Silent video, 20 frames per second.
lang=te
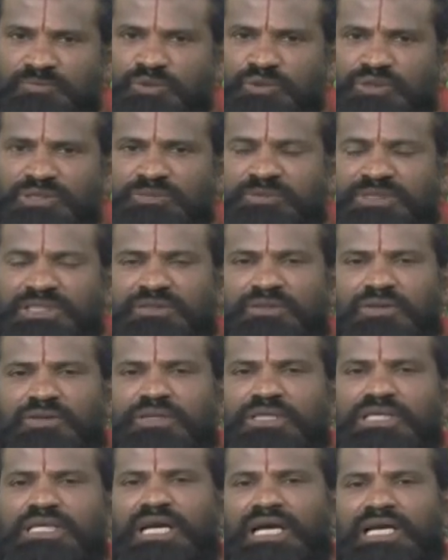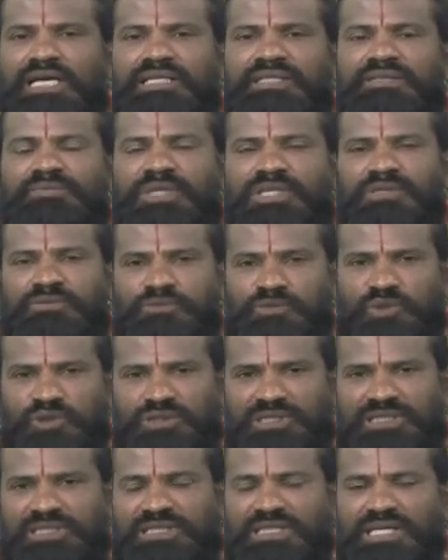పూజ పెట్టుకోవాలి అక్కడే మనం
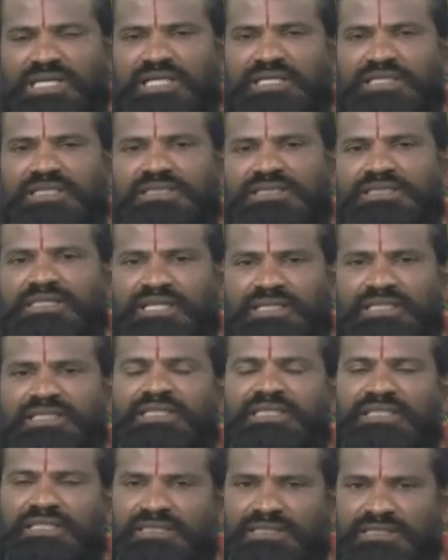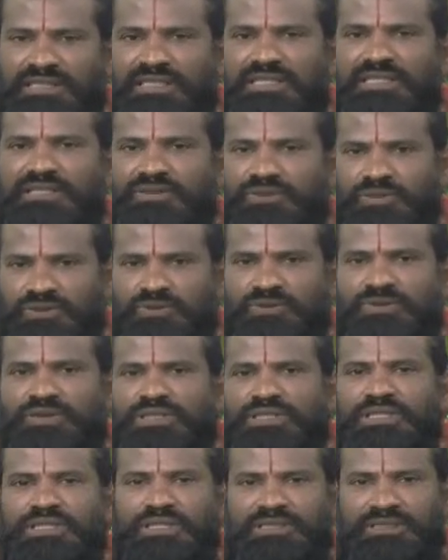మూత వేయాలనేది అంటే ఏదన్నా కావచ్చు
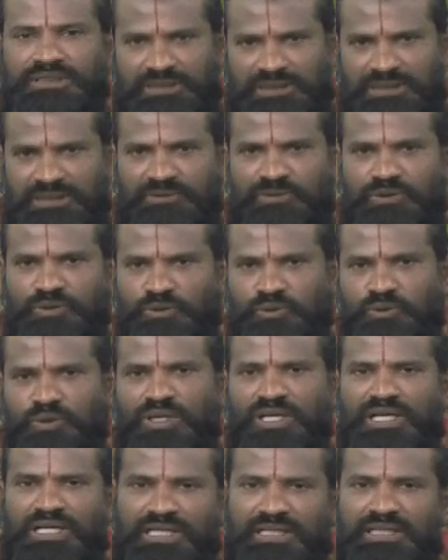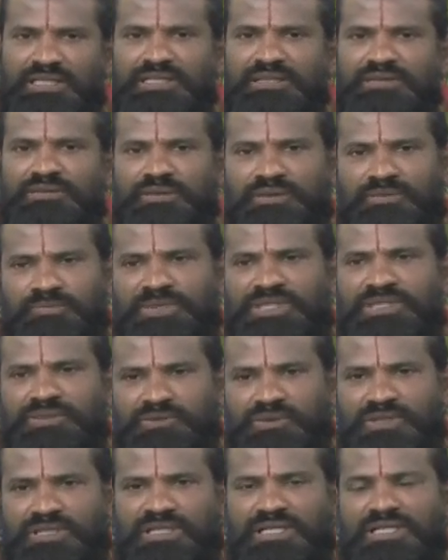దేవుడు గూడులాగా అంటే
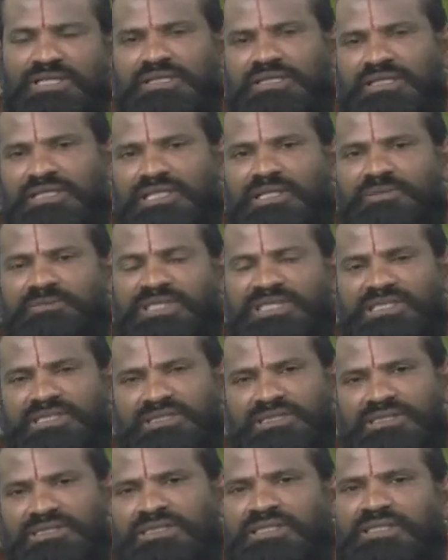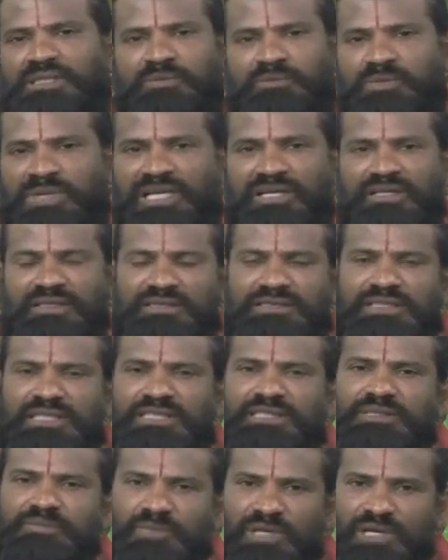పెట్టుకున్నారంటున్నారు కాబట్టి పర్లేదు
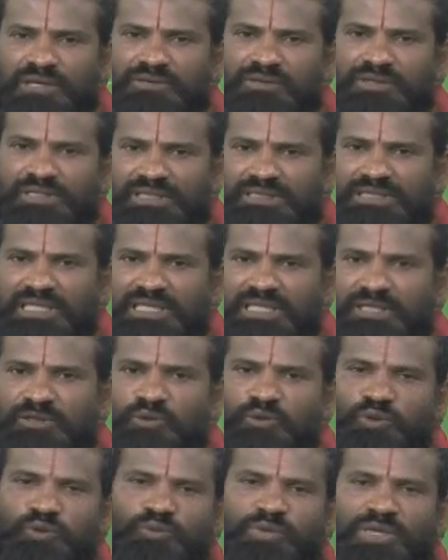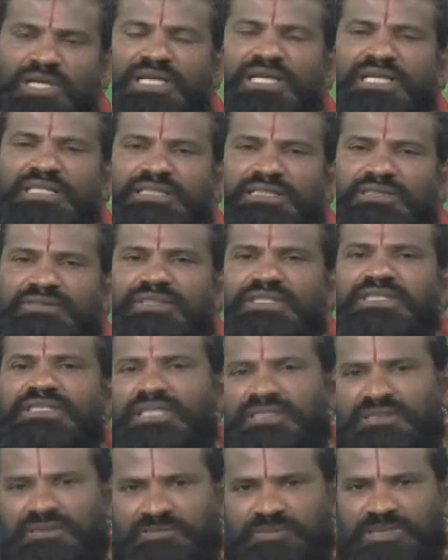కానీ మామూలుగా అయితే అక్కడ రూమ్లా కట్టడం అనేది
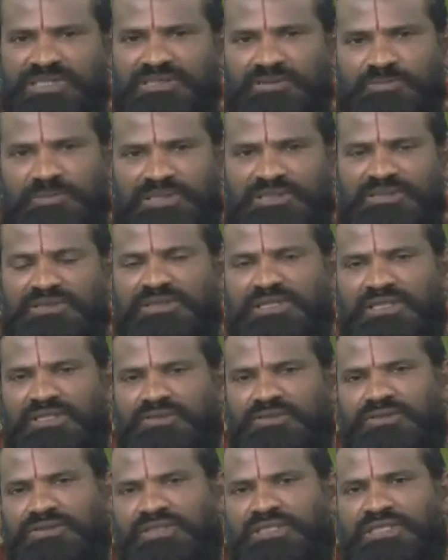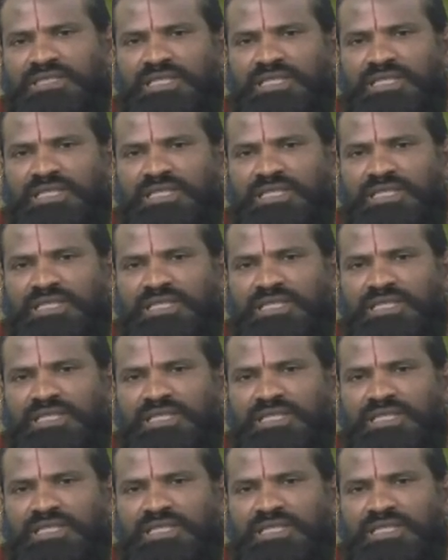అంత మంచి పద్ధతి కాదు